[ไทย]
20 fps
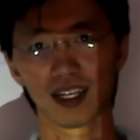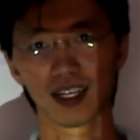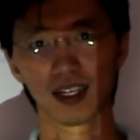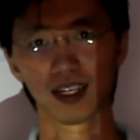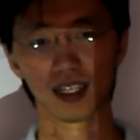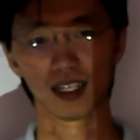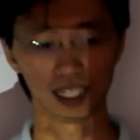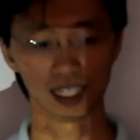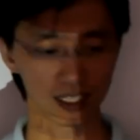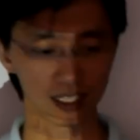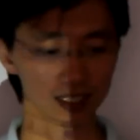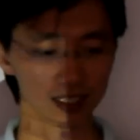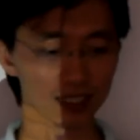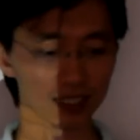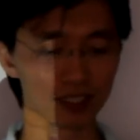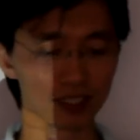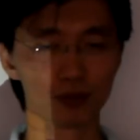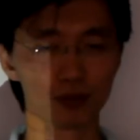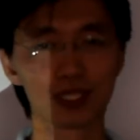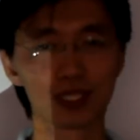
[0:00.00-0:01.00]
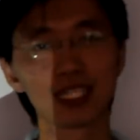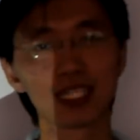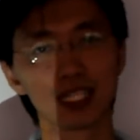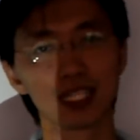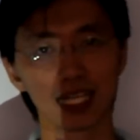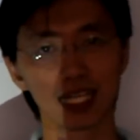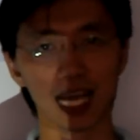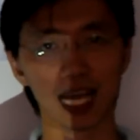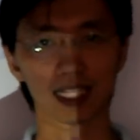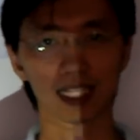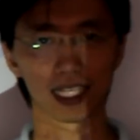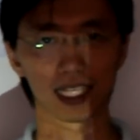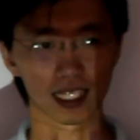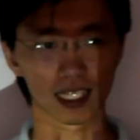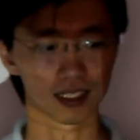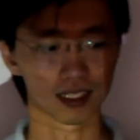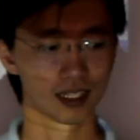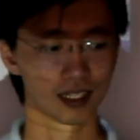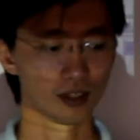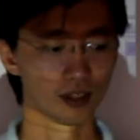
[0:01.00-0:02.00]
นี่ก็คือวิธีในการคิด
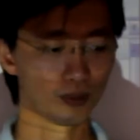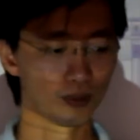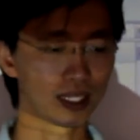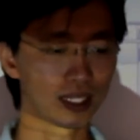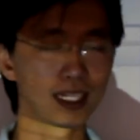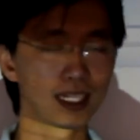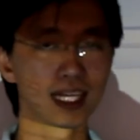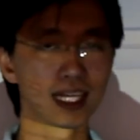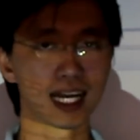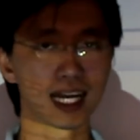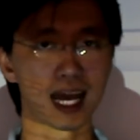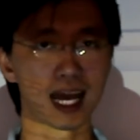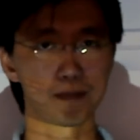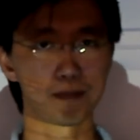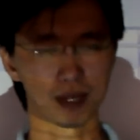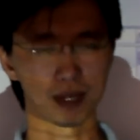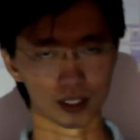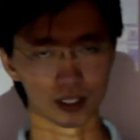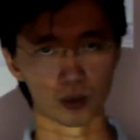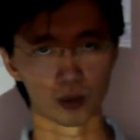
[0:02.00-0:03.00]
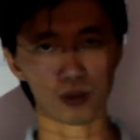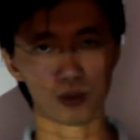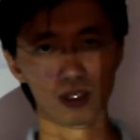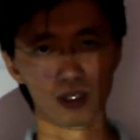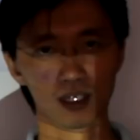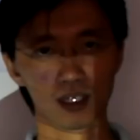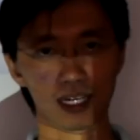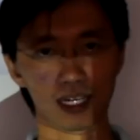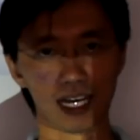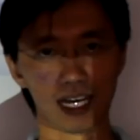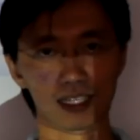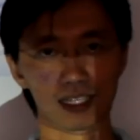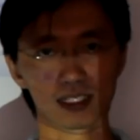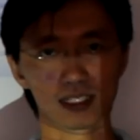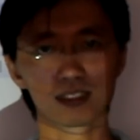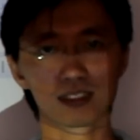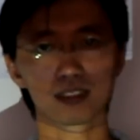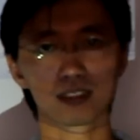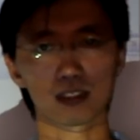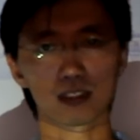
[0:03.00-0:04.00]
วิธีในการประยุกต์นะ
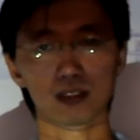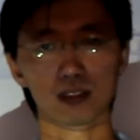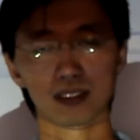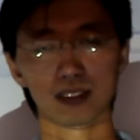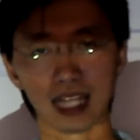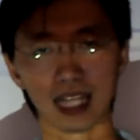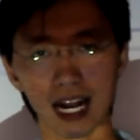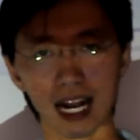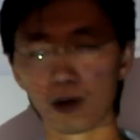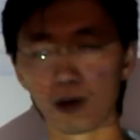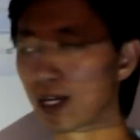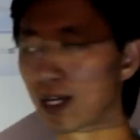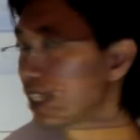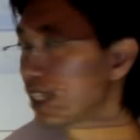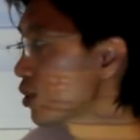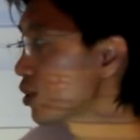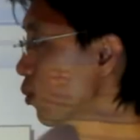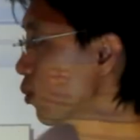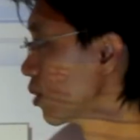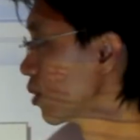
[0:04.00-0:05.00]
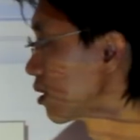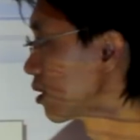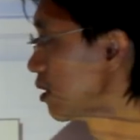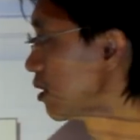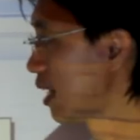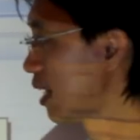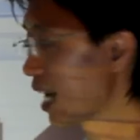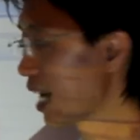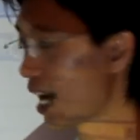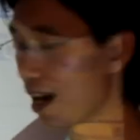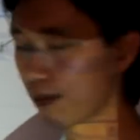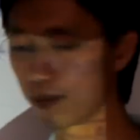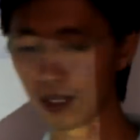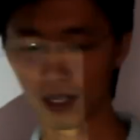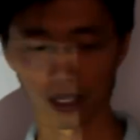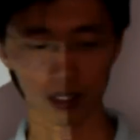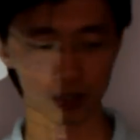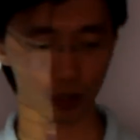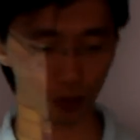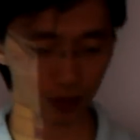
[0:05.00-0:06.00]
ซึ่งถ้าเราได้สูตรนะครับ
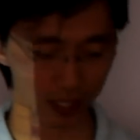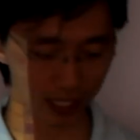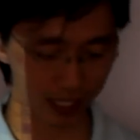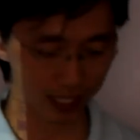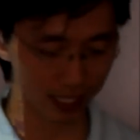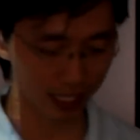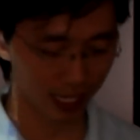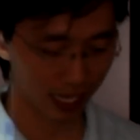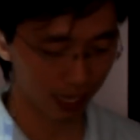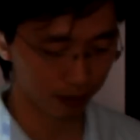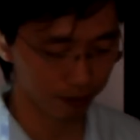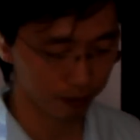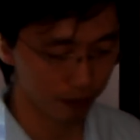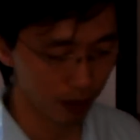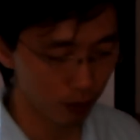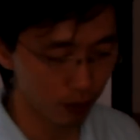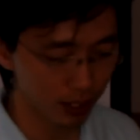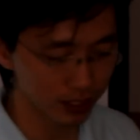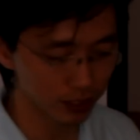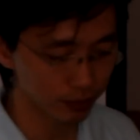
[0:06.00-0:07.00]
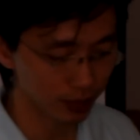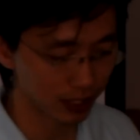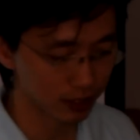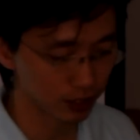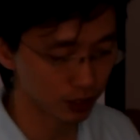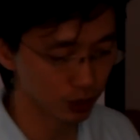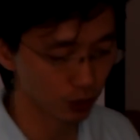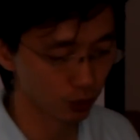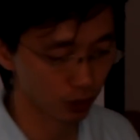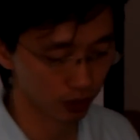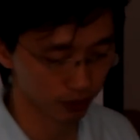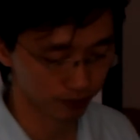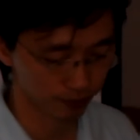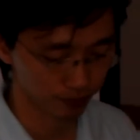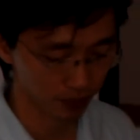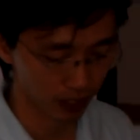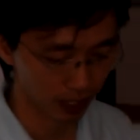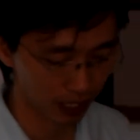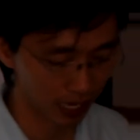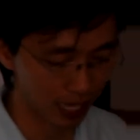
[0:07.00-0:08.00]
ตรงนี้นะครับไม่ว่าจะเป็นสูตร
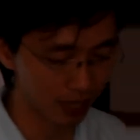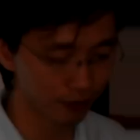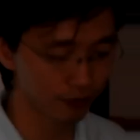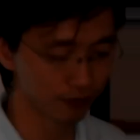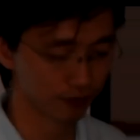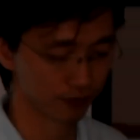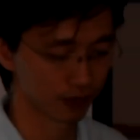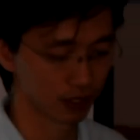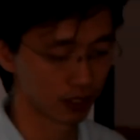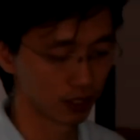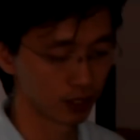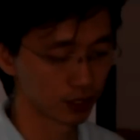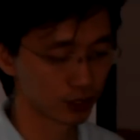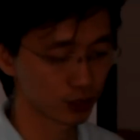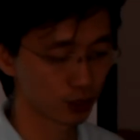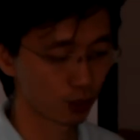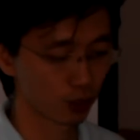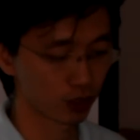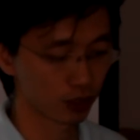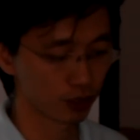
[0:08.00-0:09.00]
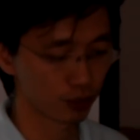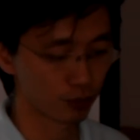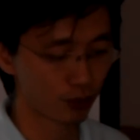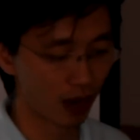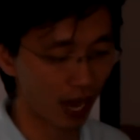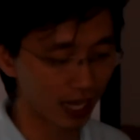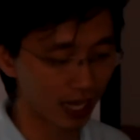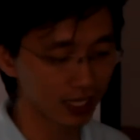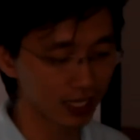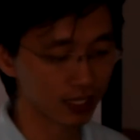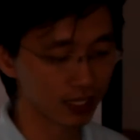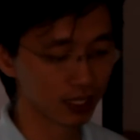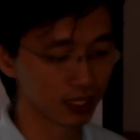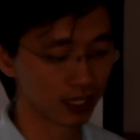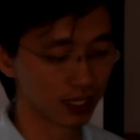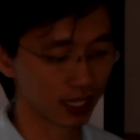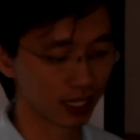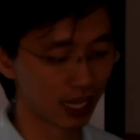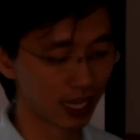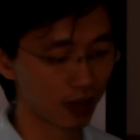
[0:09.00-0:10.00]
left สูตรไรท์
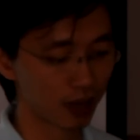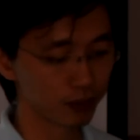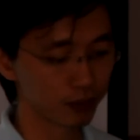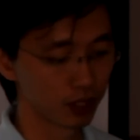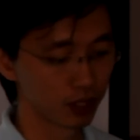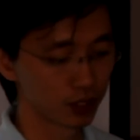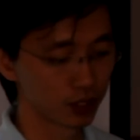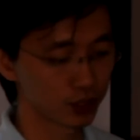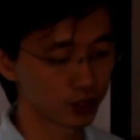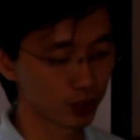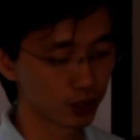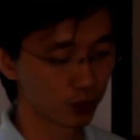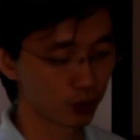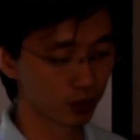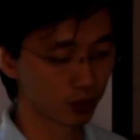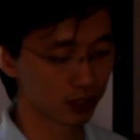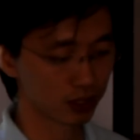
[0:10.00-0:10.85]
นะครับ สูตร